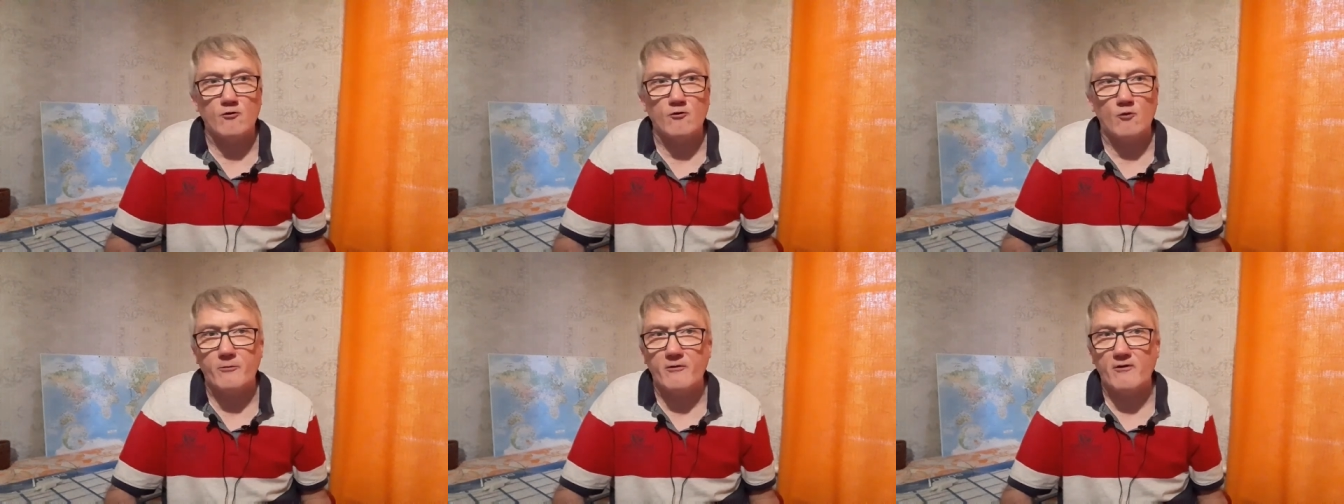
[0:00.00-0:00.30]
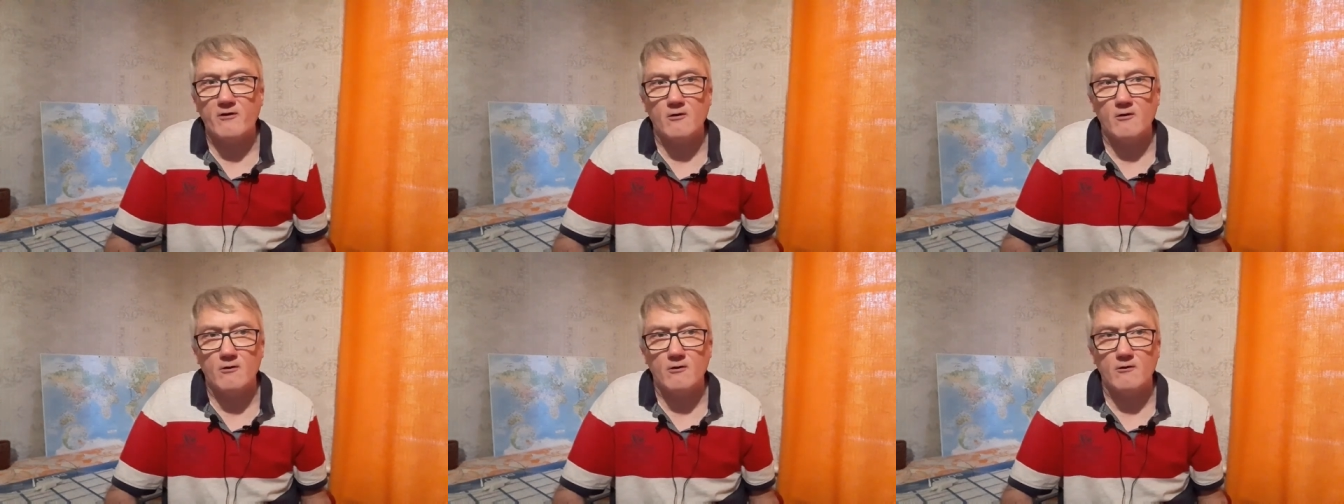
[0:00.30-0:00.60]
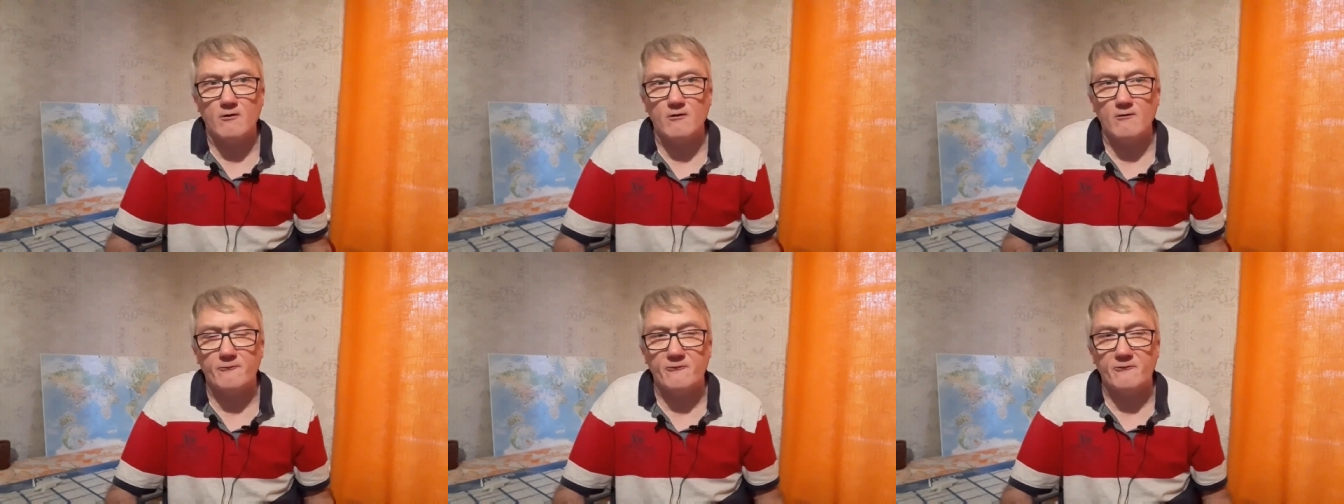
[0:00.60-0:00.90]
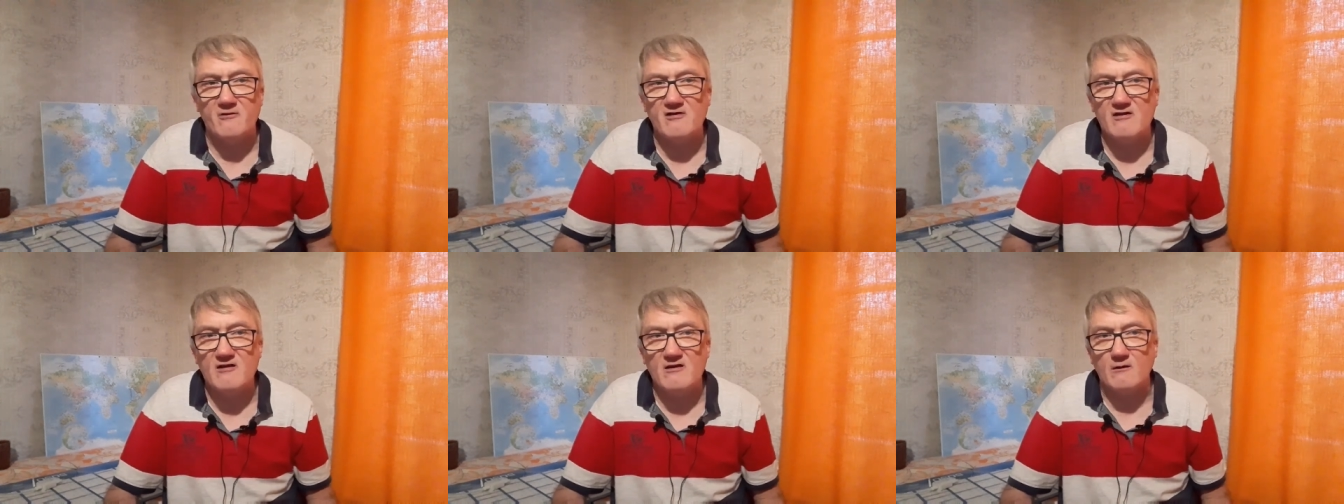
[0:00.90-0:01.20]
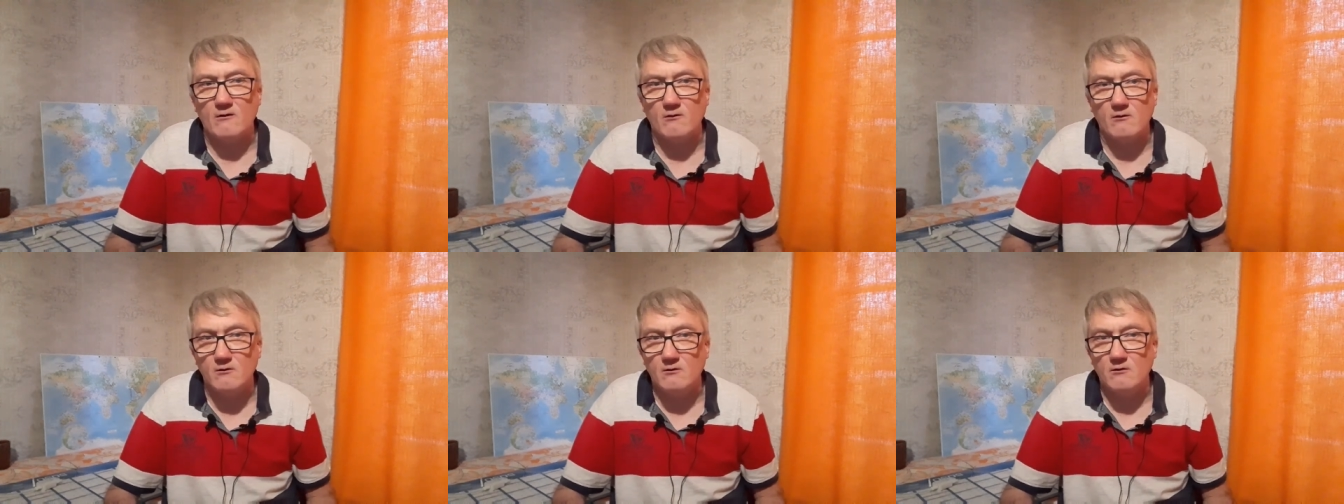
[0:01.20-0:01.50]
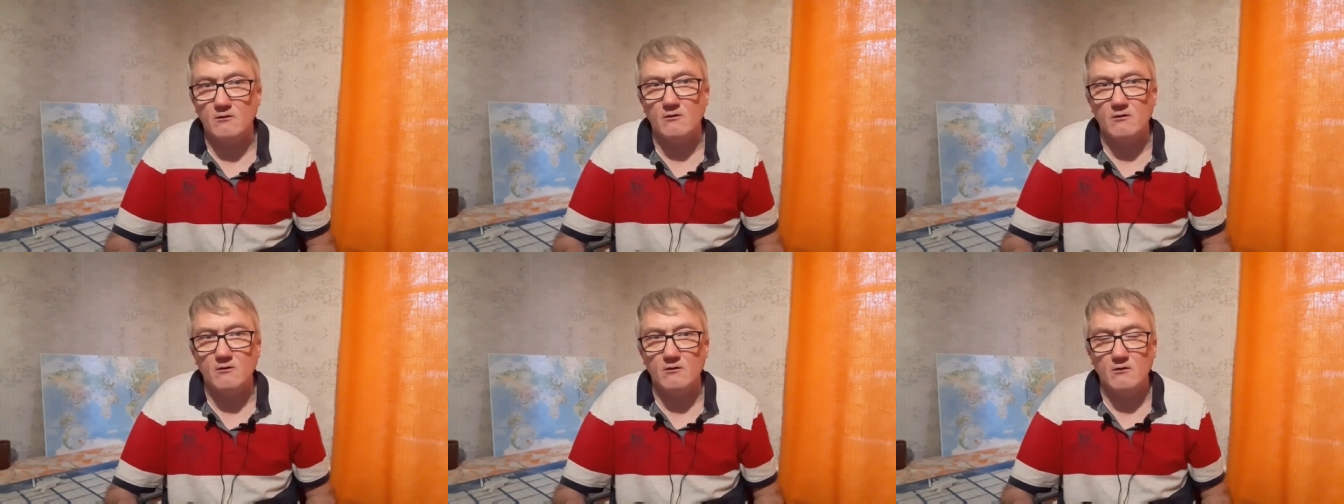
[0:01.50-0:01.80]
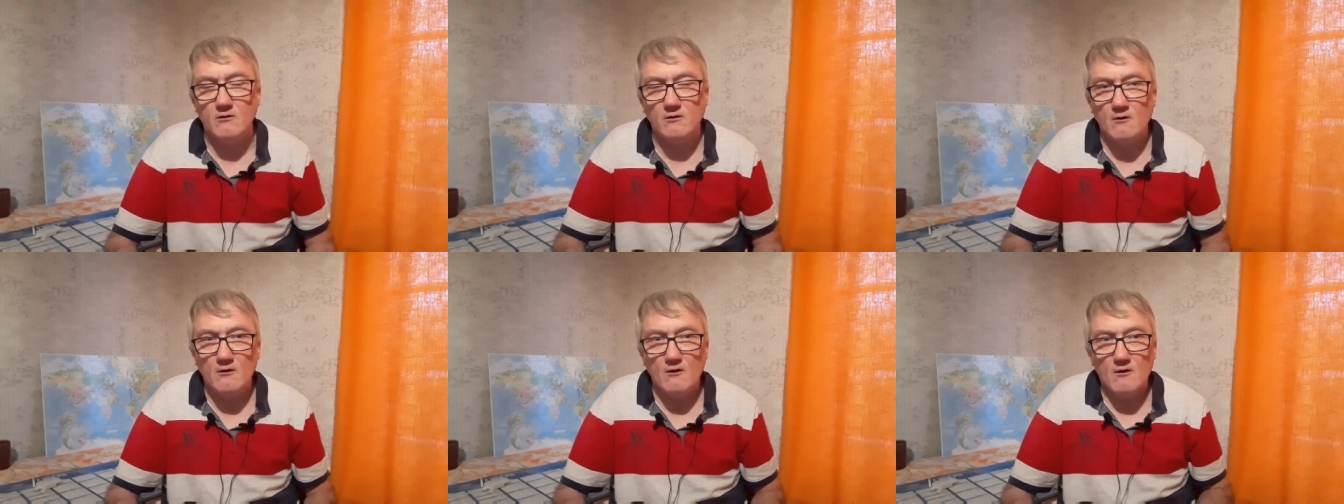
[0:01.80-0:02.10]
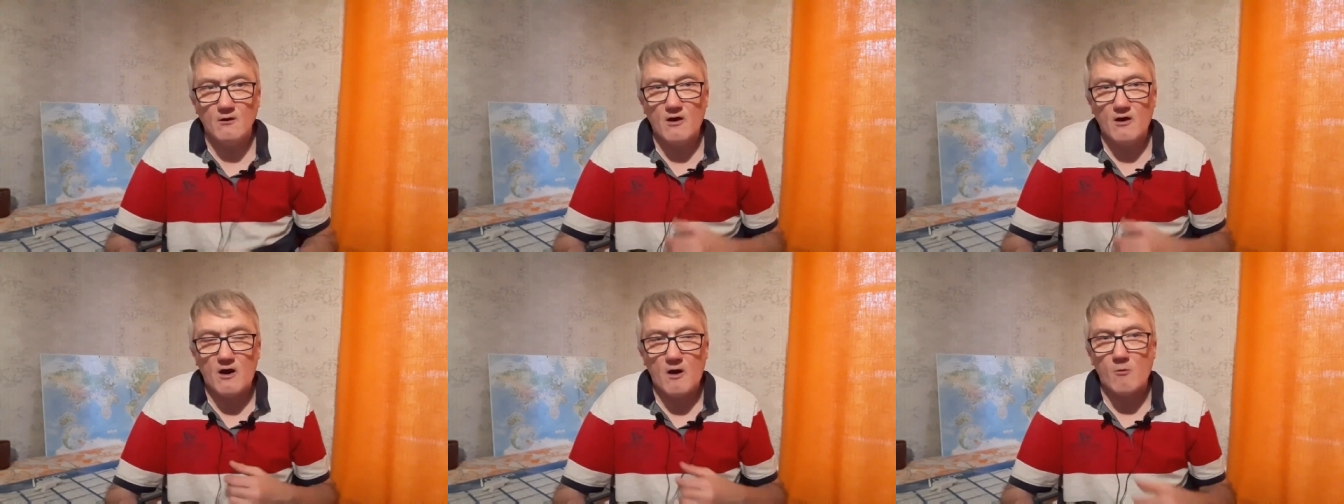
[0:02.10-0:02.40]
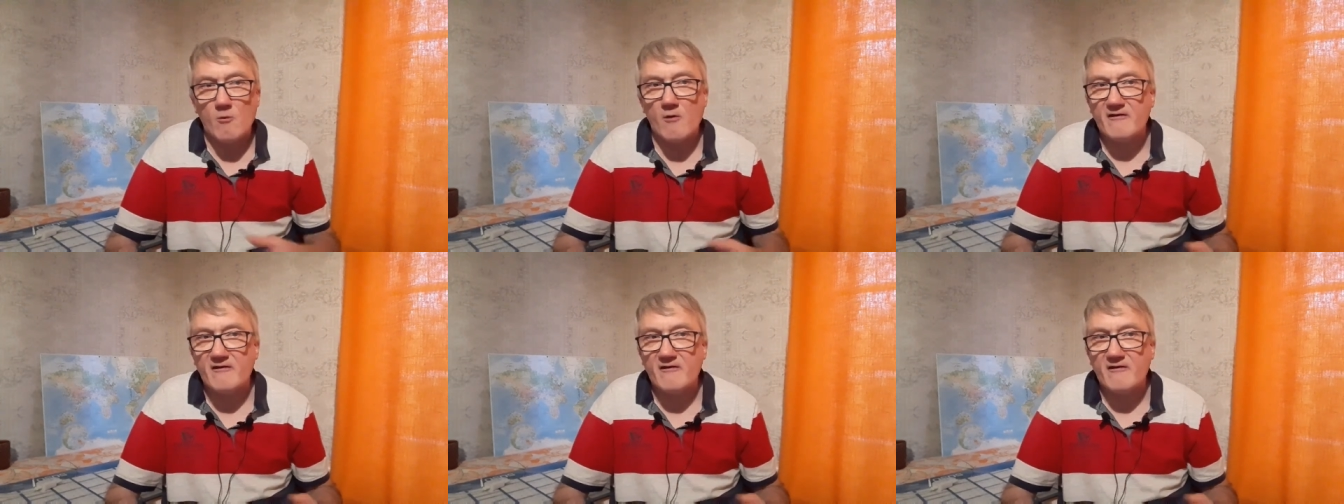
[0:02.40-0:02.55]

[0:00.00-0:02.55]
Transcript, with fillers: il ne doit pas finir à